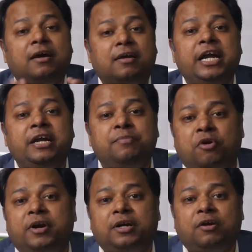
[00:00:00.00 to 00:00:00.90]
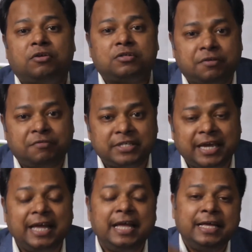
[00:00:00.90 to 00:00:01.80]
राइट प्रोडक्ट और सर्विस
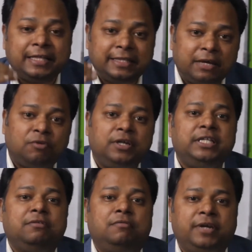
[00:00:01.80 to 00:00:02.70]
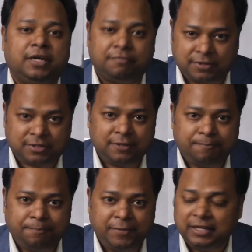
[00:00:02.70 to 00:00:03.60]
है देन ओनली दे विल बी कन्विंस
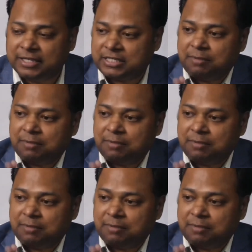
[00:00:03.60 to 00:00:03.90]
जैसे हम